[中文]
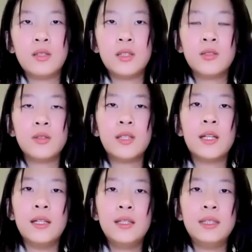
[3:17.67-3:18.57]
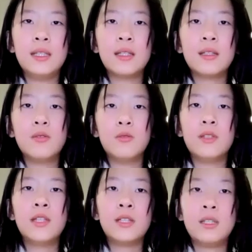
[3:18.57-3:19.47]
哲学的理解与
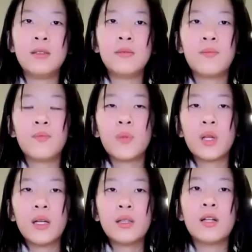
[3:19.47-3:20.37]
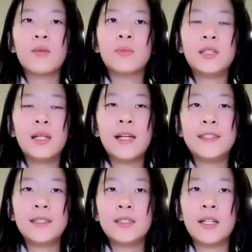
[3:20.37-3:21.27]
定义。那我们先来
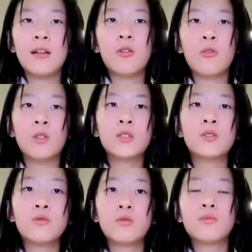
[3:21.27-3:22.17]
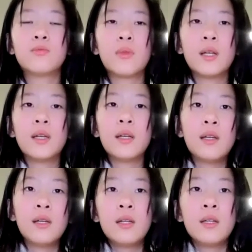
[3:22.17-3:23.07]
讲讲罗素。
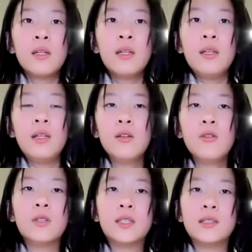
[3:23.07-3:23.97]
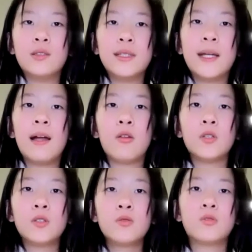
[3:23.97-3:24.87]
英国哲学家
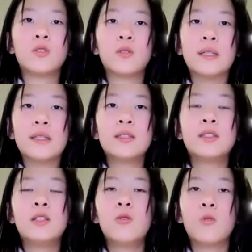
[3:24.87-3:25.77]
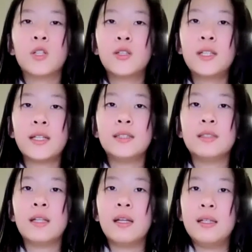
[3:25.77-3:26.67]
罗素说：“就我对这个
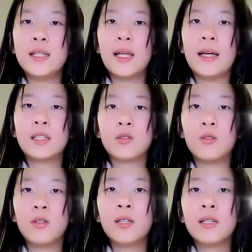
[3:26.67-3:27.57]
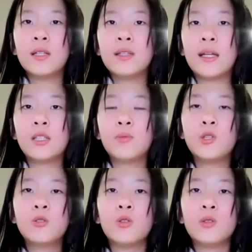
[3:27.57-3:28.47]
词的理解来说，乃是
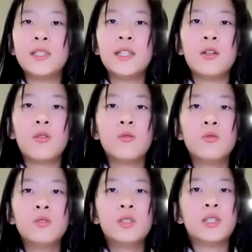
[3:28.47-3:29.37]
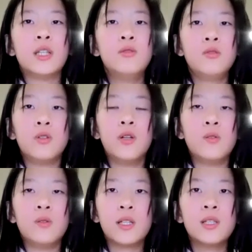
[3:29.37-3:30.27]
某种介乎神学
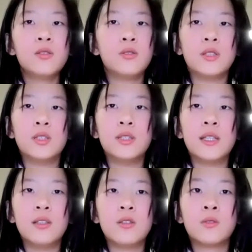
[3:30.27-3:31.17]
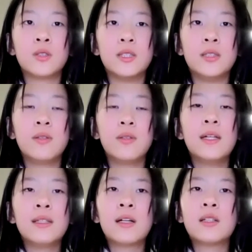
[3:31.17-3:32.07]
与科学之间的东西。
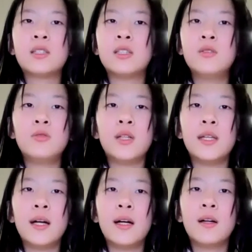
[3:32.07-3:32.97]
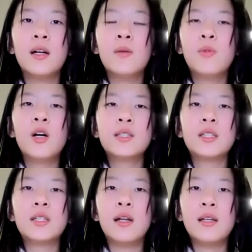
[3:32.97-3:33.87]
而和神学一样，包含
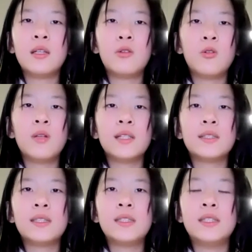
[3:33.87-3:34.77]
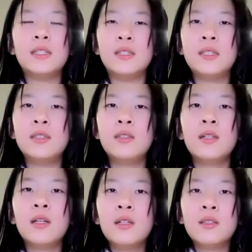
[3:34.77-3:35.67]
着人类对于那些迄今
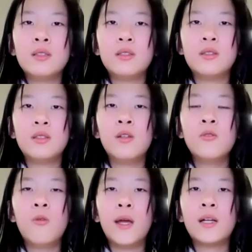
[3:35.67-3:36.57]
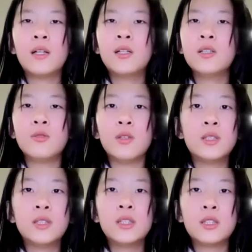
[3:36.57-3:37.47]
仍为科学
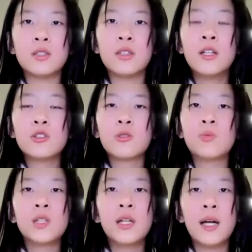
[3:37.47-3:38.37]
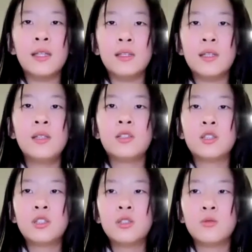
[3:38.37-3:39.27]
知识所不能肯定
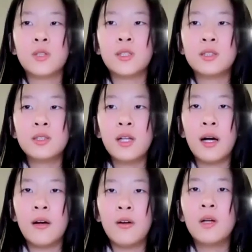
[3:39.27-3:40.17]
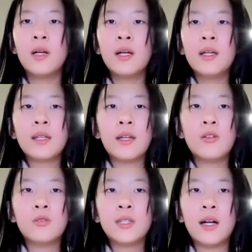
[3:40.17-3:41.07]
之事物的思考；它
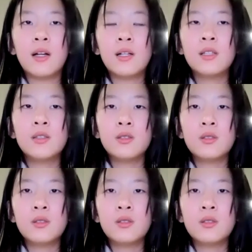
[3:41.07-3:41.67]
又像科